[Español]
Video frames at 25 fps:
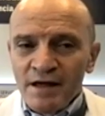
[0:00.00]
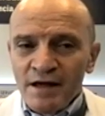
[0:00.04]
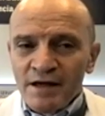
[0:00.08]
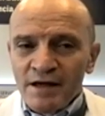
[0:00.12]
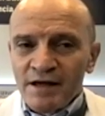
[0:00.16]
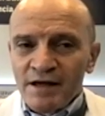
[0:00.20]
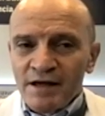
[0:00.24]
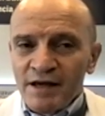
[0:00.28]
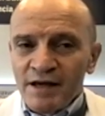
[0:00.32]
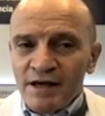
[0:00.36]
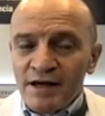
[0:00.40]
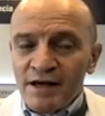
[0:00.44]

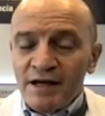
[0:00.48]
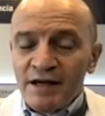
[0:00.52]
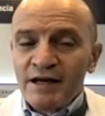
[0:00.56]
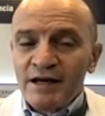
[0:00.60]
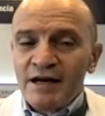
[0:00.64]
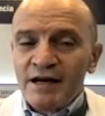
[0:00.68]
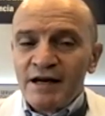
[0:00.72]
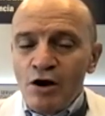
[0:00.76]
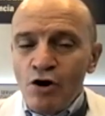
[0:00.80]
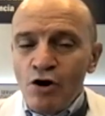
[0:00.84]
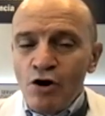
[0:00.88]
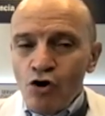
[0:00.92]

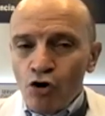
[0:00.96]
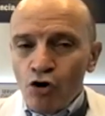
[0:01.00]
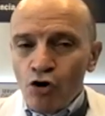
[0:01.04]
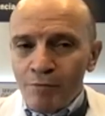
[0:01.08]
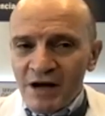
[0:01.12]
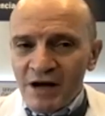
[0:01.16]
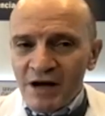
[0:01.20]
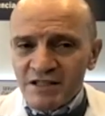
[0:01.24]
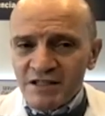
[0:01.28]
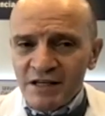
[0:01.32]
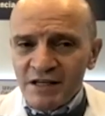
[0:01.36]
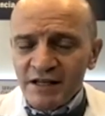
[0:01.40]
que lo
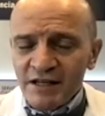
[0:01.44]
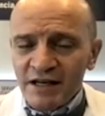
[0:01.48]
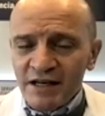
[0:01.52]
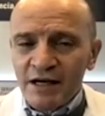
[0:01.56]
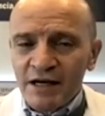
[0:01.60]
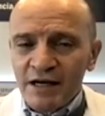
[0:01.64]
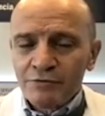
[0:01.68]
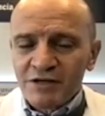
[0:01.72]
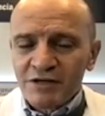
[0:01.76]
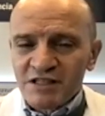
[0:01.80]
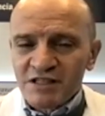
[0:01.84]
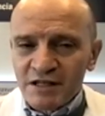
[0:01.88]
más
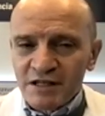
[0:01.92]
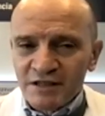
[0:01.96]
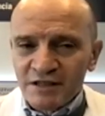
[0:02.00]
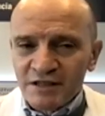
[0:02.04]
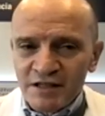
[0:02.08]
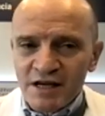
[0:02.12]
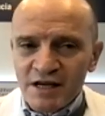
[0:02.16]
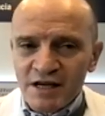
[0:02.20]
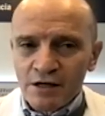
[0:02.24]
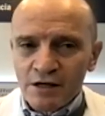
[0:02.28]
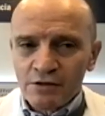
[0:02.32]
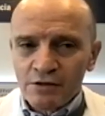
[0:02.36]
alejado a
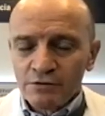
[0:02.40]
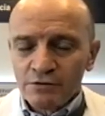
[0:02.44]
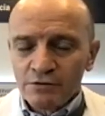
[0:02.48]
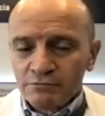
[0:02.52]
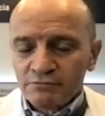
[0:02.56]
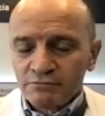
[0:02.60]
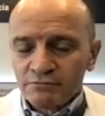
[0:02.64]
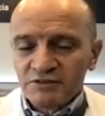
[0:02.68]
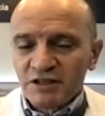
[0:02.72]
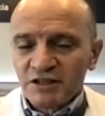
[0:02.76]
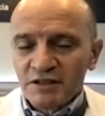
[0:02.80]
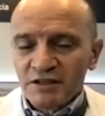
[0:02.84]
Santiago
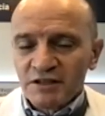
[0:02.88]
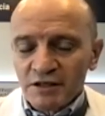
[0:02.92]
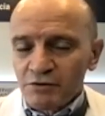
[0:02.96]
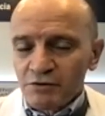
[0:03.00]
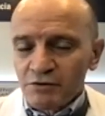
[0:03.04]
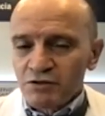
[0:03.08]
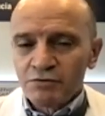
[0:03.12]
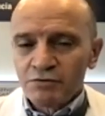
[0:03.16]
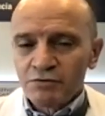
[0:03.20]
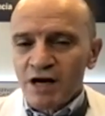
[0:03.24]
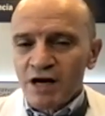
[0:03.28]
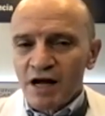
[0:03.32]
Santiago
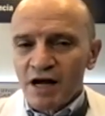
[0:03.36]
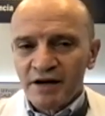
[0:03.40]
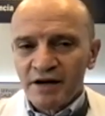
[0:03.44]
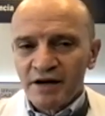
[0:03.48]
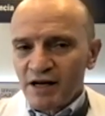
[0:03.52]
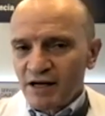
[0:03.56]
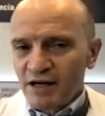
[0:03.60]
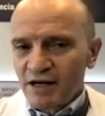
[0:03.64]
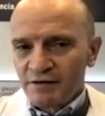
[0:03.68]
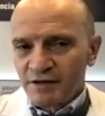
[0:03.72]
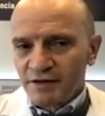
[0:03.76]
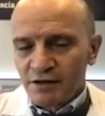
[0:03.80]
es un
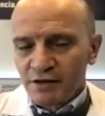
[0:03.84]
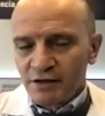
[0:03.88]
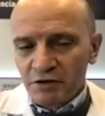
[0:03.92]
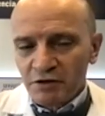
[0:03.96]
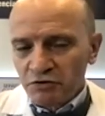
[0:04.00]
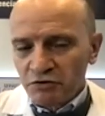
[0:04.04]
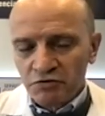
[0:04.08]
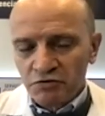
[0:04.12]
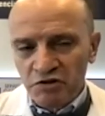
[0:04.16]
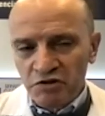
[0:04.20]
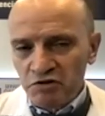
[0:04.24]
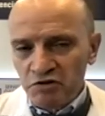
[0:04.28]
área de
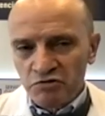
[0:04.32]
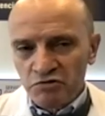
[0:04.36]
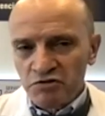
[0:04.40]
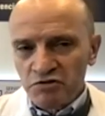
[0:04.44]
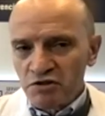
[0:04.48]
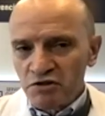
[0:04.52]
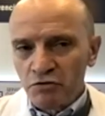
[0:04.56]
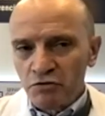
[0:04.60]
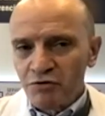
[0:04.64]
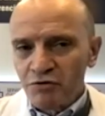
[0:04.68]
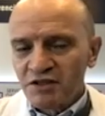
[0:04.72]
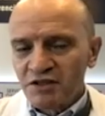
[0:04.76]

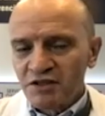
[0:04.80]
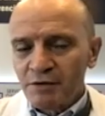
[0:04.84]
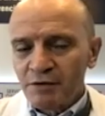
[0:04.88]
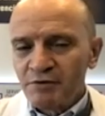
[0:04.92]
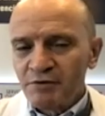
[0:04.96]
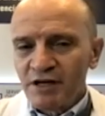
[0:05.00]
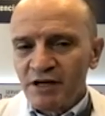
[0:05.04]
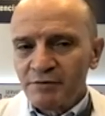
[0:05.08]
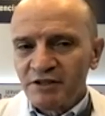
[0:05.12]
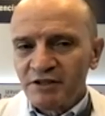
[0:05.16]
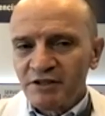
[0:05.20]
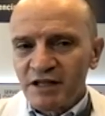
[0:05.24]

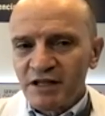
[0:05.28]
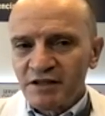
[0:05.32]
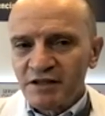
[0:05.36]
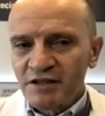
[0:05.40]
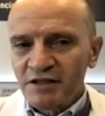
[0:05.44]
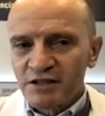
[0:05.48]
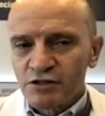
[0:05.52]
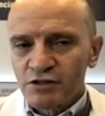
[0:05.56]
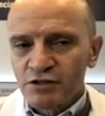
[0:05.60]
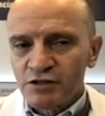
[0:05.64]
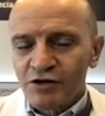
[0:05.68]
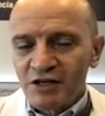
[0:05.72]
450.000
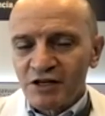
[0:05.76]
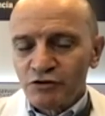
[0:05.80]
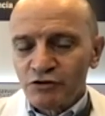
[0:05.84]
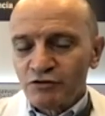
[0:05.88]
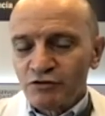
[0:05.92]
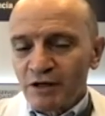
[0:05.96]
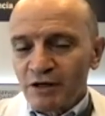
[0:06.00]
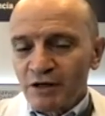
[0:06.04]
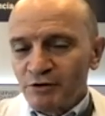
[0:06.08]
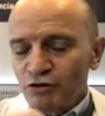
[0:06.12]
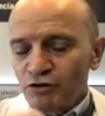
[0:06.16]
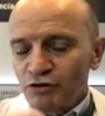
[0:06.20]
habitantes con
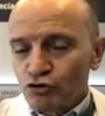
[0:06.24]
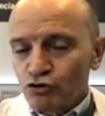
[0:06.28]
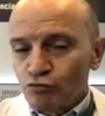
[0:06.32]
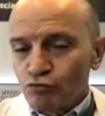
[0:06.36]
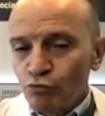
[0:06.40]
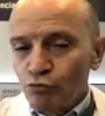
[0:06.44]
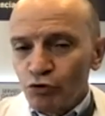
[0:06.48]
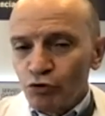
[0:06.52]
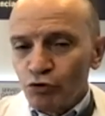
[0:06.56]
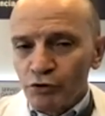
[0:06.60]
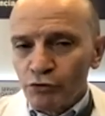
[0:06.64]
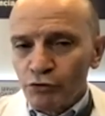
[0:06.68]
ayuntamientos
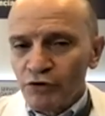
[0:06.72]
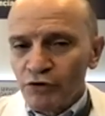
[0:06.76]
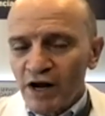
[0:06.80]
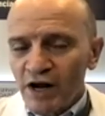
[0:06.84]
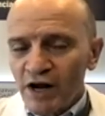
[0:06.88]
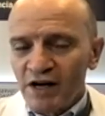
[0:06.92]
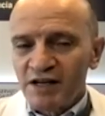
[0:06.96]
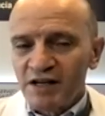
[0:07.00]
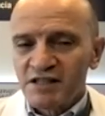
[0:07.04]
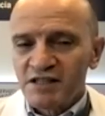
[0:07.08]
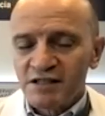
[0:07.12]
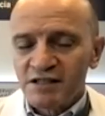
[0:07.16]
muy
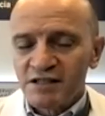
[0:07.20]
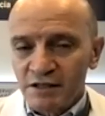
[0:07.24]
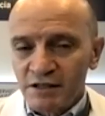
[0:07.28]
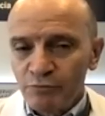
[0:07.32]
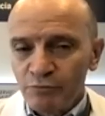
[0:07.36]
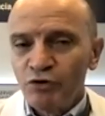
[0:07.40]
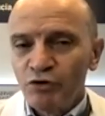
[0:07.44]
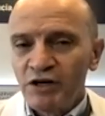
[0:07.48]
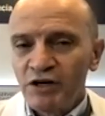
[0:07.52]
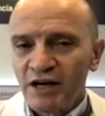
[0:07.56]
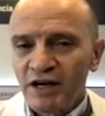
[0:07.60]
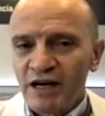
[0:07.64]
rurales y
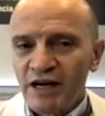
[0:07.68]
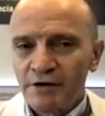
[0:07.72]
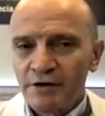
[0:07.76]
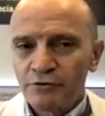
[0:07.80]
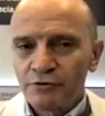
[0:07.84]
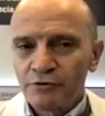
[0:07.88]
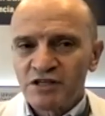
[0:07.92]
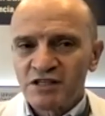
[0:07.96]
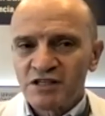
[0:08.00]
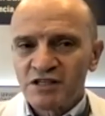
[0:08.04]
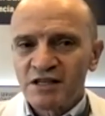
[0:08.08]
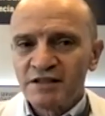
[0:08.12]
muy
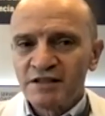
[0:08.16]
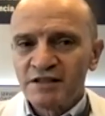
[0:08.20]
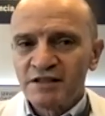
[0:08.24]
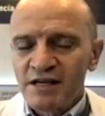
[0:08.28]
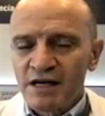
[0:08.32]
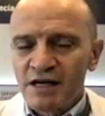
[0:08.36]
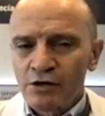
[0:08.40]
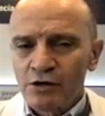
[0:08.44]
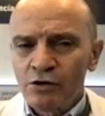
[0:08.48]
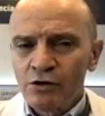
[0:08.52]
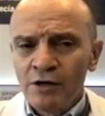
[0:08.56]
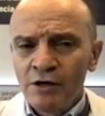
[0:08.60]
lejanos a
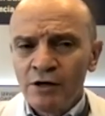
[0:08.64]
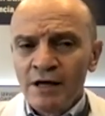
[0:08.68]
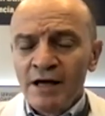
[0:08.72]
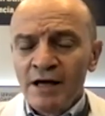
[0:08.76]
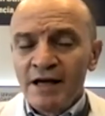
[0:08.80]
Santiago,